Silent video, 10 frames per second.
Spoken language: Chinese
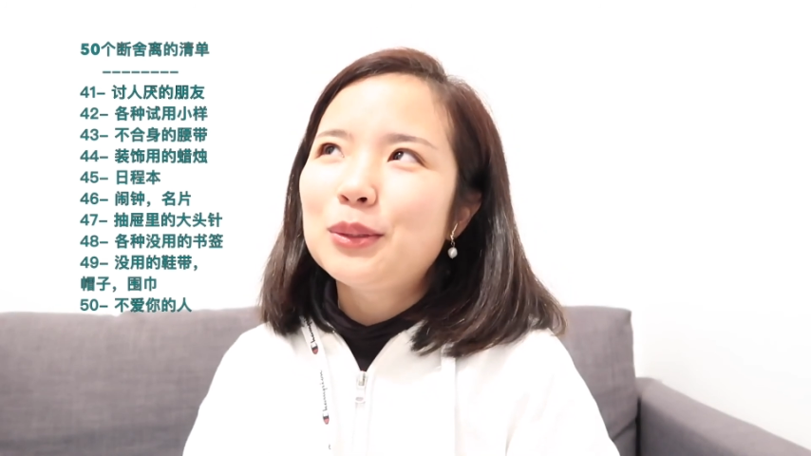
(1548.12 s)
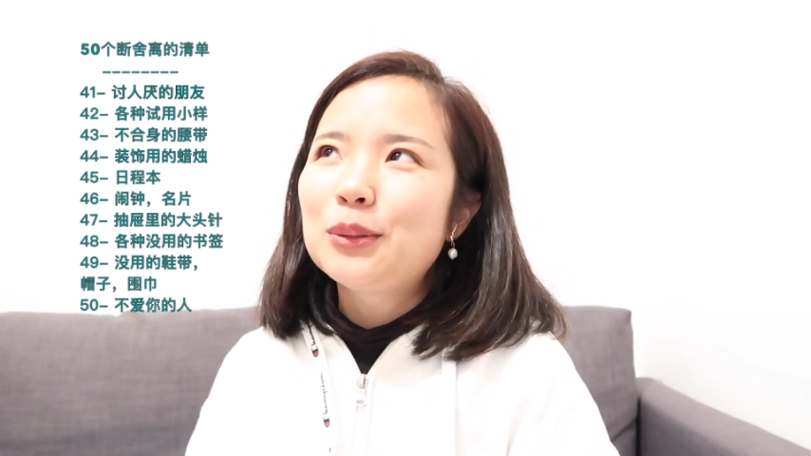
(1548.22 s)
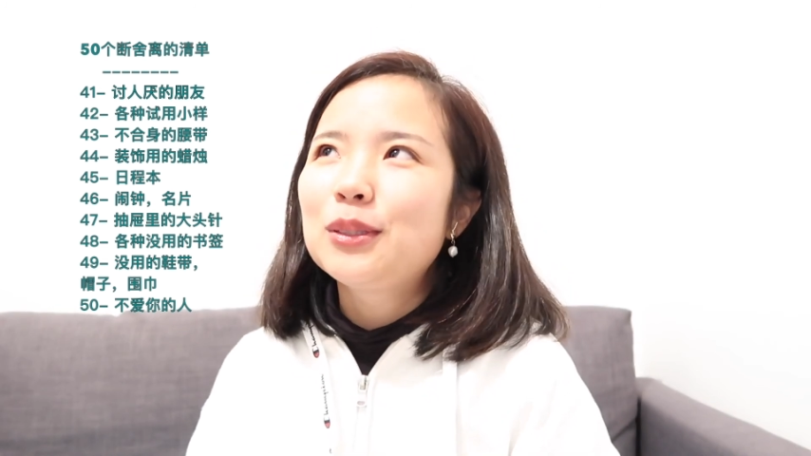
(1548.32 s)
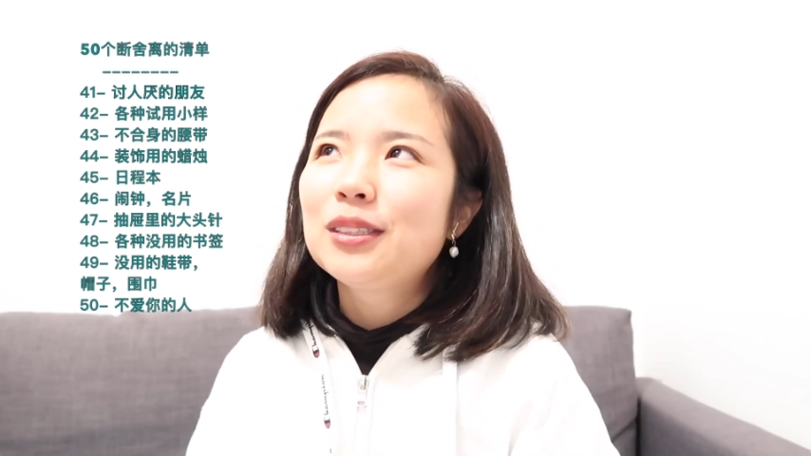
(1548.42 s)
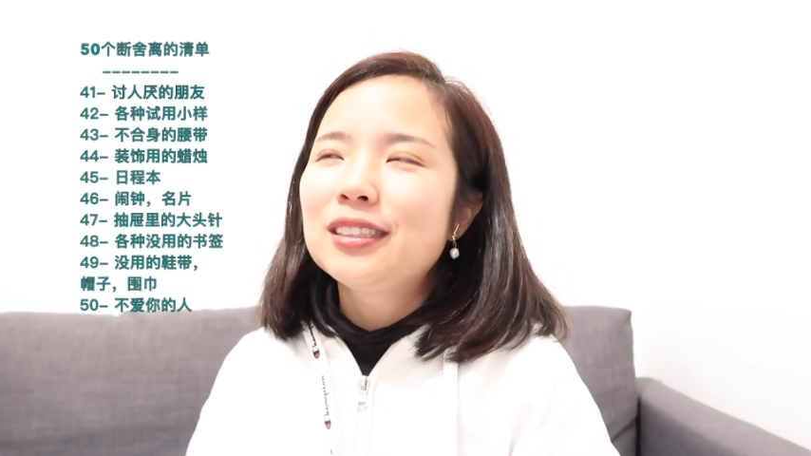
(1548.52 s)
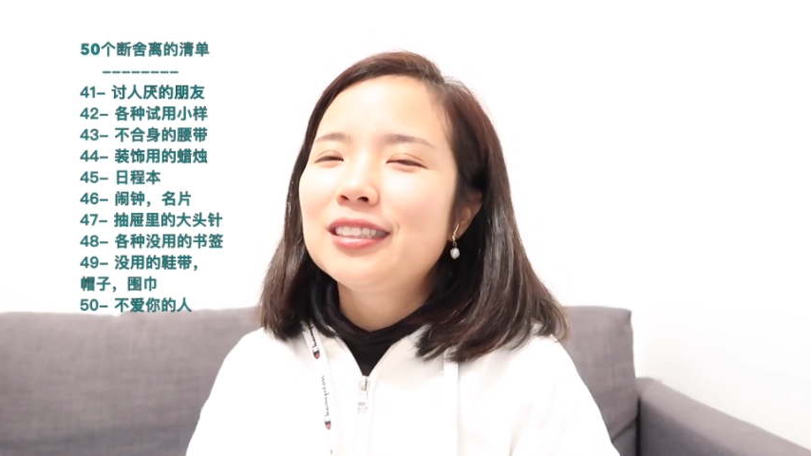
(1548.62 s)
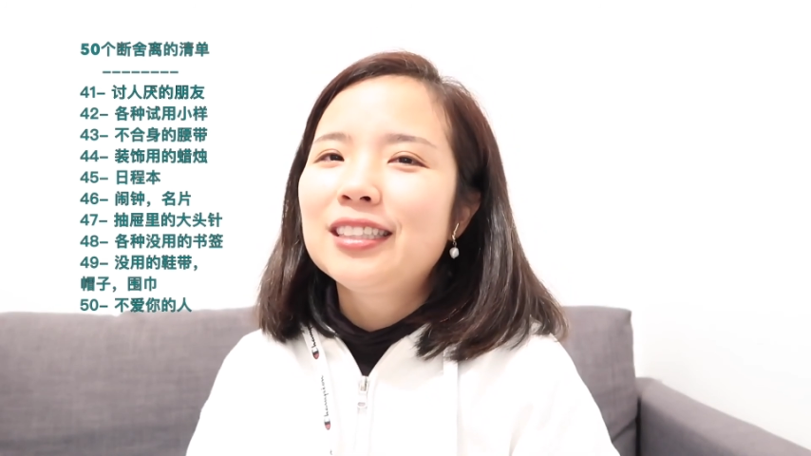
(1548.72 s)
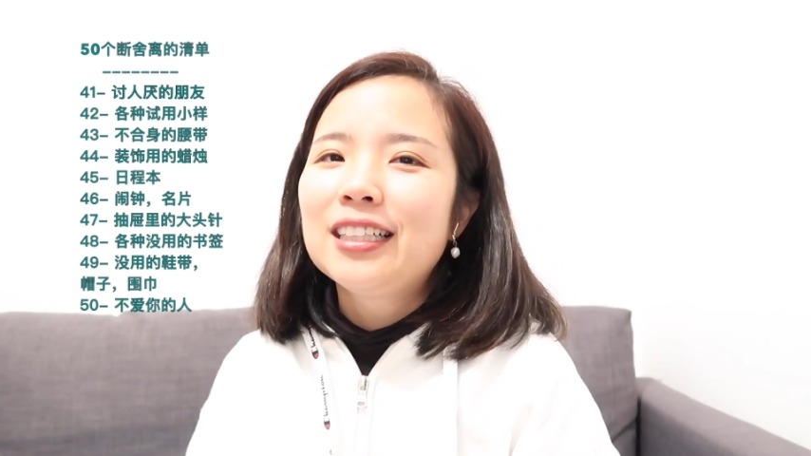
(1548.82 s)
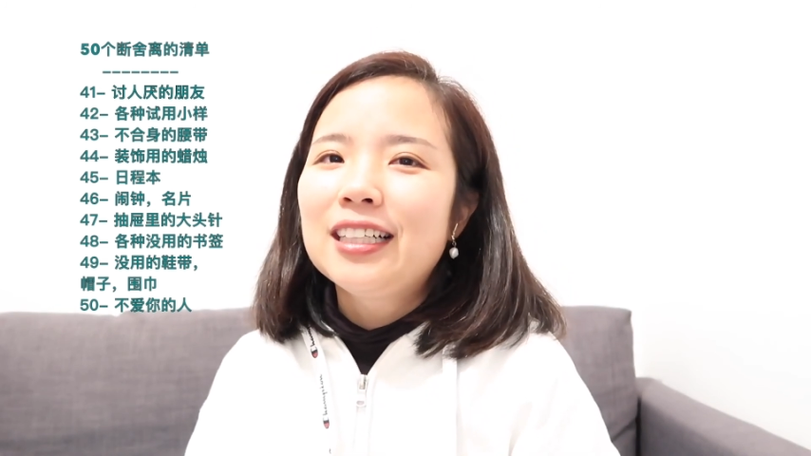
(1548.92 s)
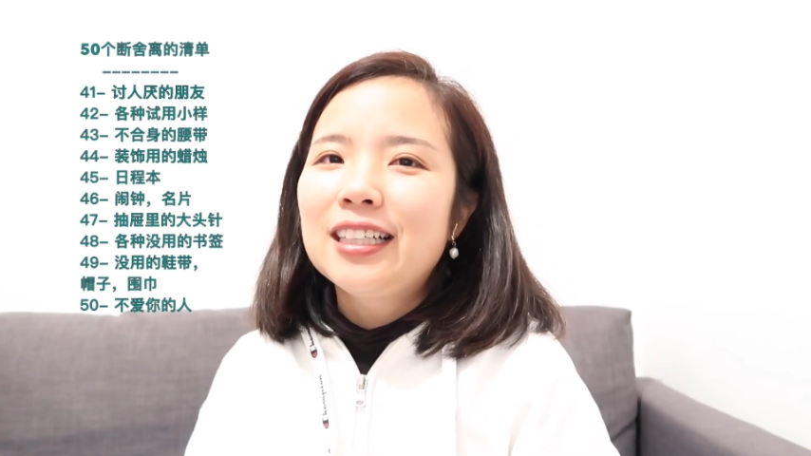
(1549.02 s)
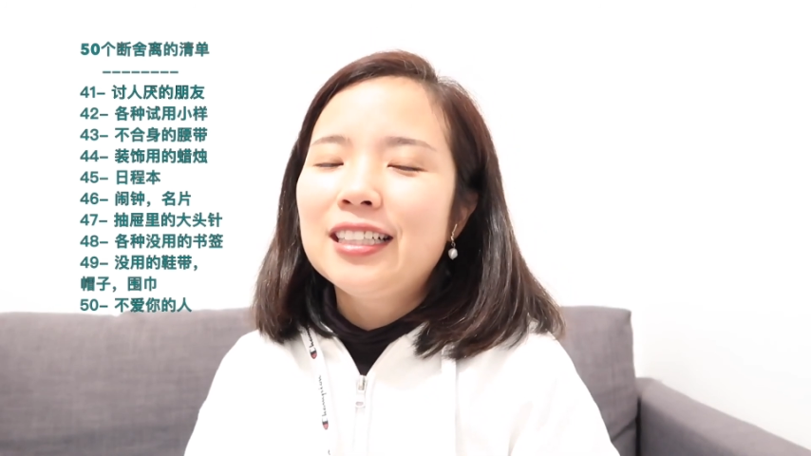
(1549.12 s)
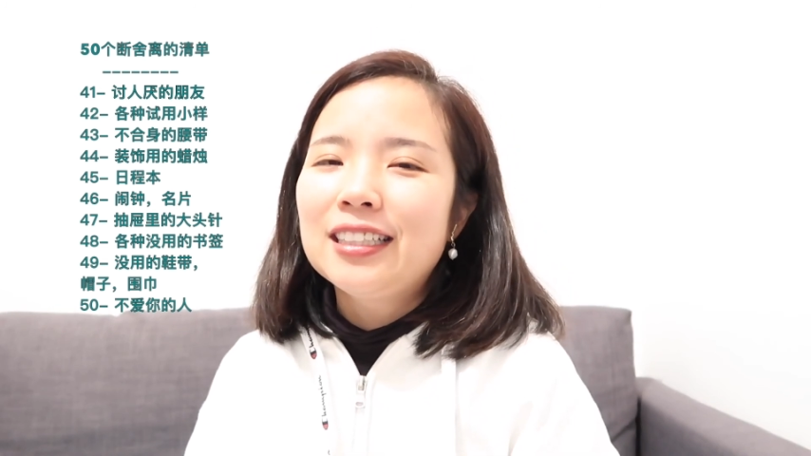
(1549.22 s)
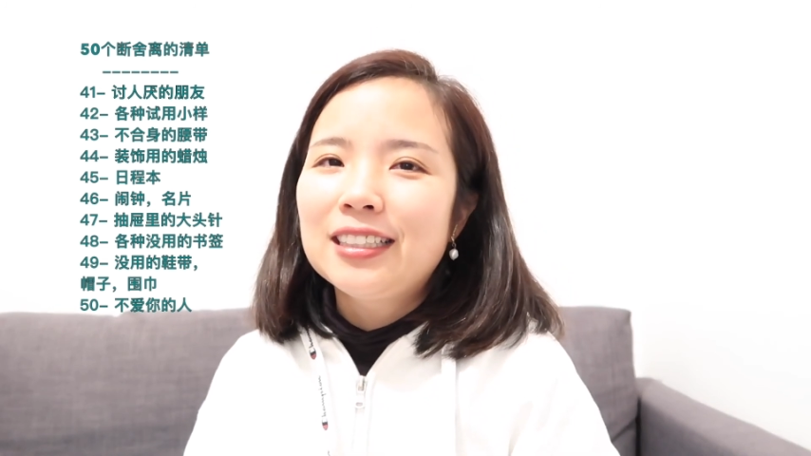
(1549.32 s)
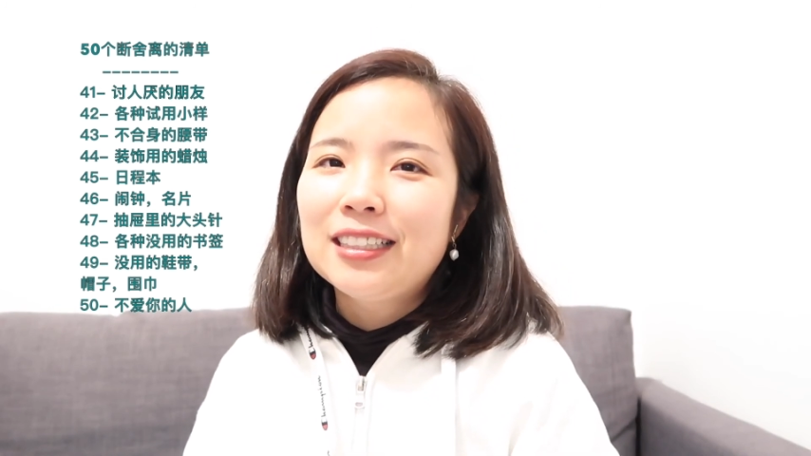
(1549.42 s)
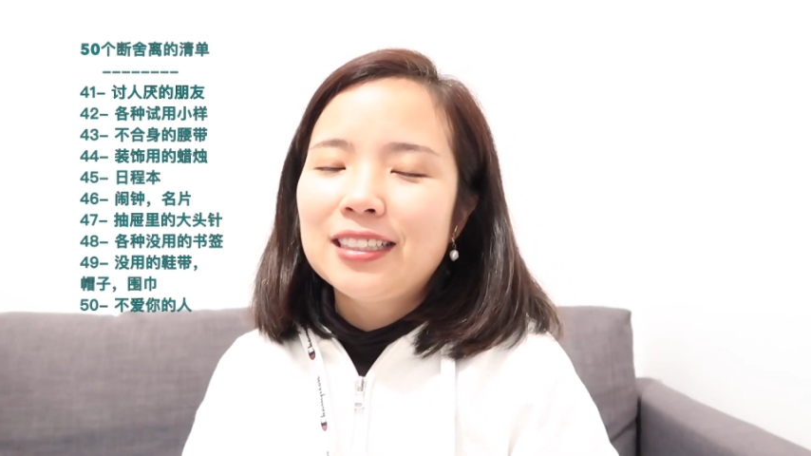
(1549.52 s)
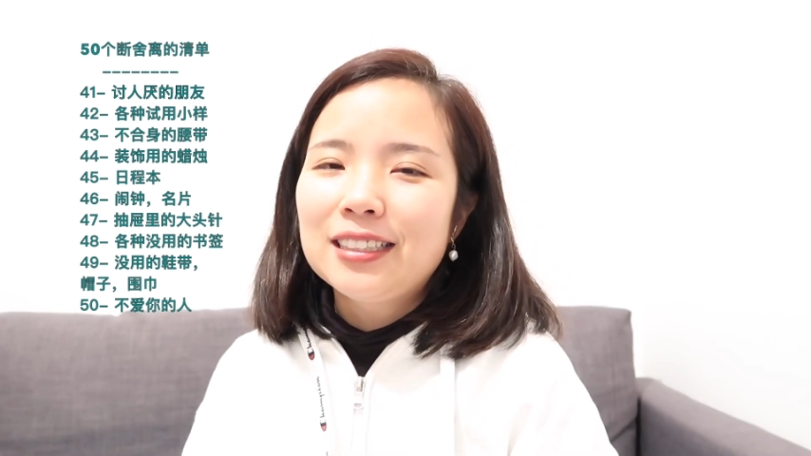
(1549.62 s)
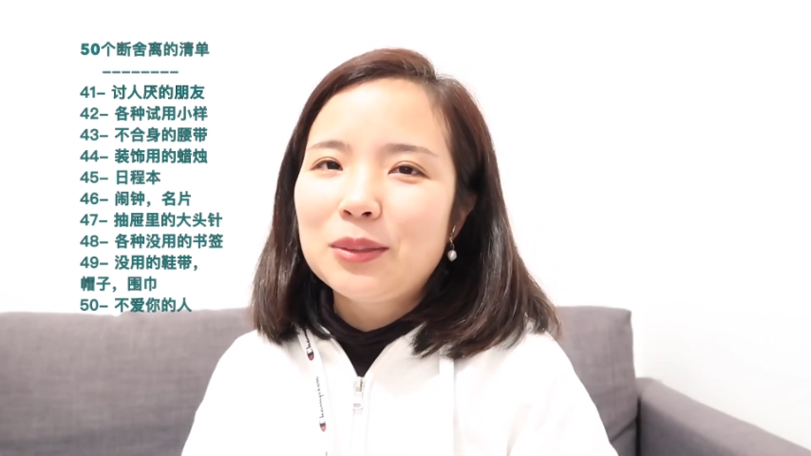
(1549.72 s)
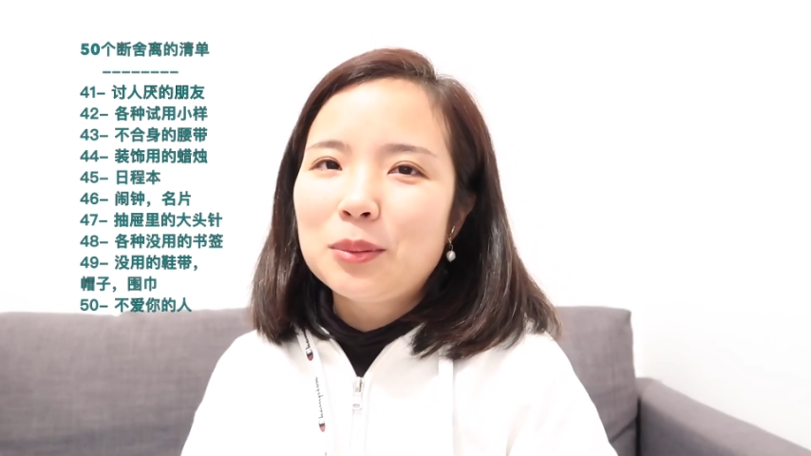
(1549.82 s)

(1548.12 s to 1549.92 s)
就是。呃，